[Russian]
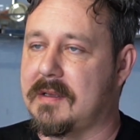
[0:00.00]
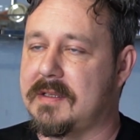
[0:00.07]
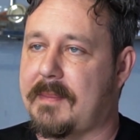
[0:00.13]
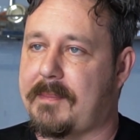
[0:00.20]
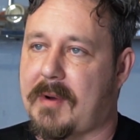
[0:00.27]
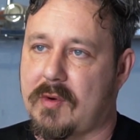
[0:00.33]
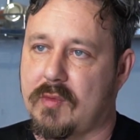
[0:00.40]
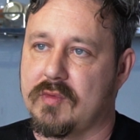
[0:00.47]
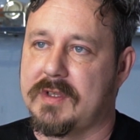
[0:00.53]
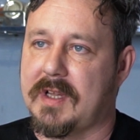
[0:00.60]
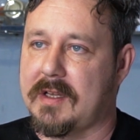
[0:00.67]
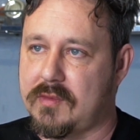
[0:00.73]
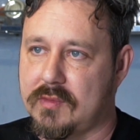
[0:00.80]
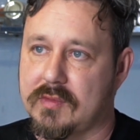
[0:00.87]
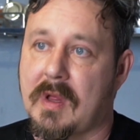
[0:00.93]
на пару
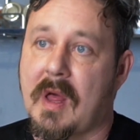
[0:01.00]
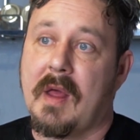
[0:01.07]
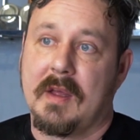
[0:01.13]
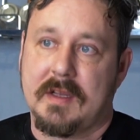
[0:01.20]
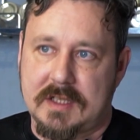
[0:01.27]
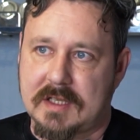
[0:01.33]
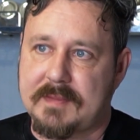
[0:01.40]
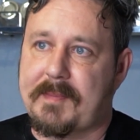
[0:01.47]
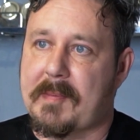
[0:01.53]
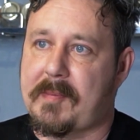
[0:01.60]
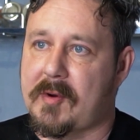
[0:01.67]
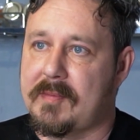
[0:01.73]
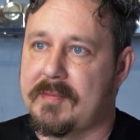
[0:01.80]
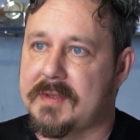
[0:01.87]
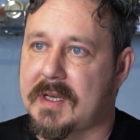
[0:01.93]
дойдут. Сейчас
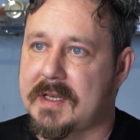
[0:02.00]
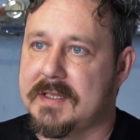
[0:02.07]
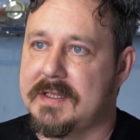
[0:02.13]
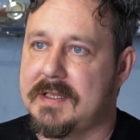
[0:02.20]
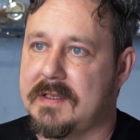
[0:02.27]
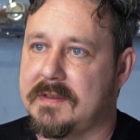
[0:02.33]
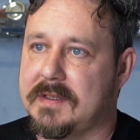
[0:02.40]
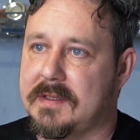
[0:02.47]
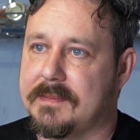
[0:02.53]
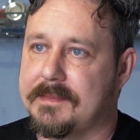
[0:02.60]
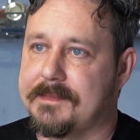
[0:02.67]
попробуем так и сделать.